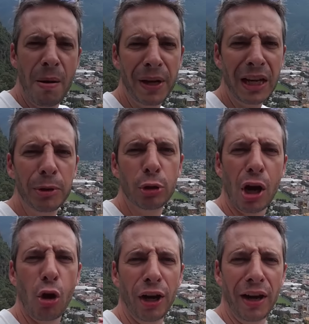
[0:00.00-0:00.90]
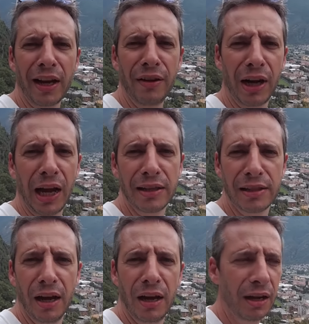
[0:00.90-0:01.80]
perché mi tocca correre anche in vacanza?
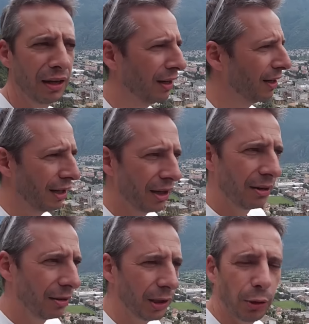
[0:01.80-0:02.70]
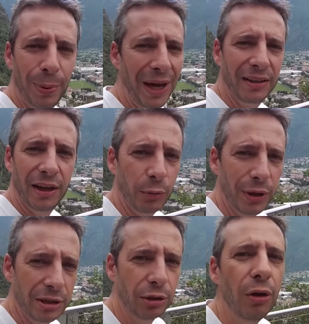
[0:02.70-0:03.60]
Devo perdere
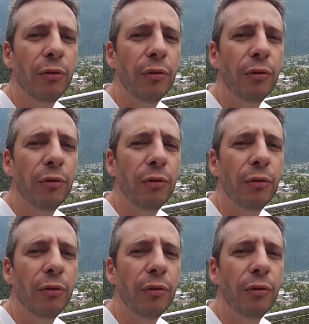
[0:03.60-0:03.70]
questo